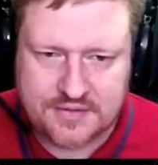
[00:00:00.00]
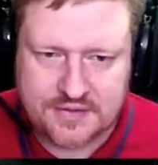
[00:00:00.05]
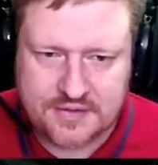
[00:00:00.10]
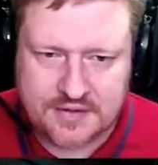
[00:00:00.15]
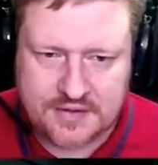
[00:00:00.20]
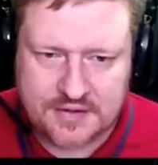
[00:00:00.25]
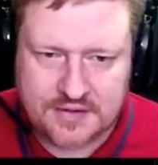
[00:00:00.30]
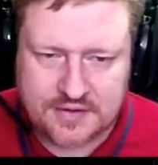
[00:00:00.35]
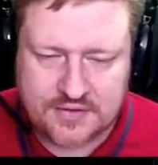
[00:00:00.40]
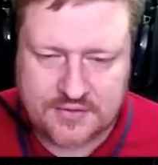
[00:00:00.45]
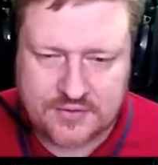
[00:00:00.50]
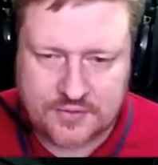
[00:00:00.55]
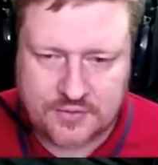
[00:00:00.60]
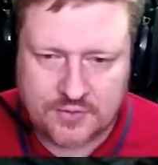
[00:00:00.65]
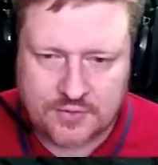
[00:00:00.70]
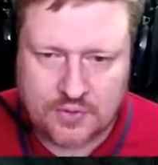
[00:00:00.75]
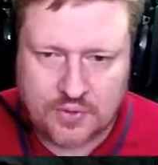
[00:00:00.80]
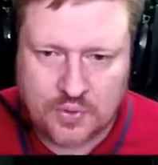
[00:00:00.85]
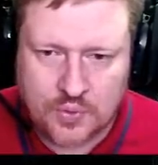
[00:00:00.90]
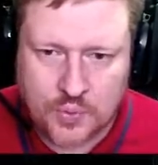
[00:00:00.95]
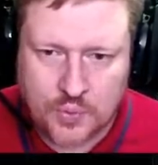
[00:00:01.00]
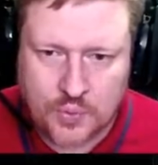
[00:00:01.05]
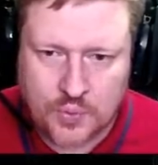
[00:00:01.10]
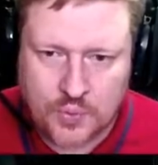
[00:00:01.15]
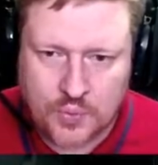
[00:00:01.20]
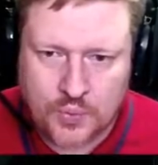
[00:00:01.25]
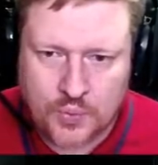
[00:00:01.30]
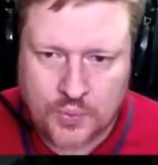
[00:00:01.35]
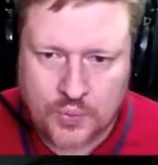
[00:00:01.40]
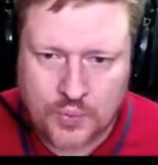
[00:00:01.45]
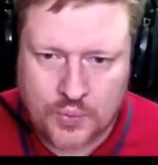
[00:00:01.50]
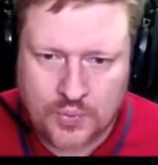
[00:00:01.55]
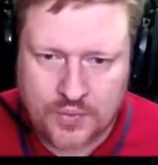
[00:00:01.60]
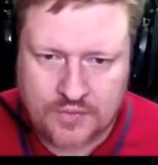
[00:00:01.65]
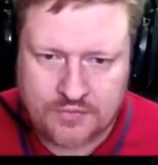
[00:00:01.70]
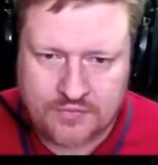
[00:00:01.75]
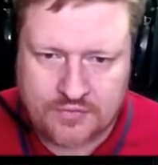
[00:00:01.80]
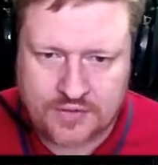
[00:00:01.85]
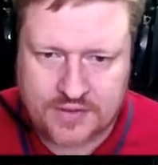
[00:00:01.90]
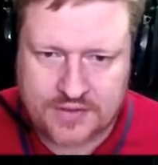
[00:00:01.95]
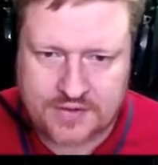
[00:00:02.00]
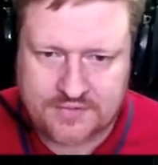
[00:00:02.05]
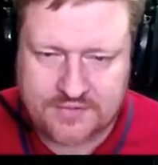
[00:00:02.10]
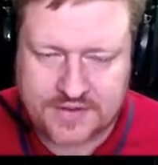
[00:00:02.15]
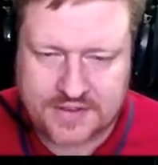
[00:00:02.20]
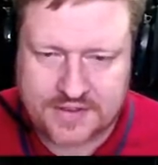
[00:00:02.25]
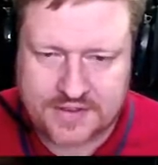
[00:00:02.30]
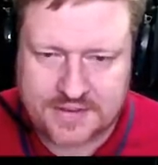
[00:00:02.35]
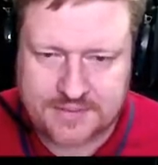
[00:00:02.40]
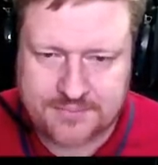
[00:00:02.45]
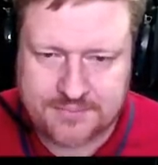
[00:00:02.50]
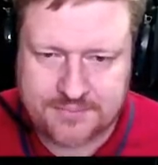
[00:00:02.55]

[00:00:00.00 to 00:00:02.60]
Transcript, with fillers: Also, Feuer frei.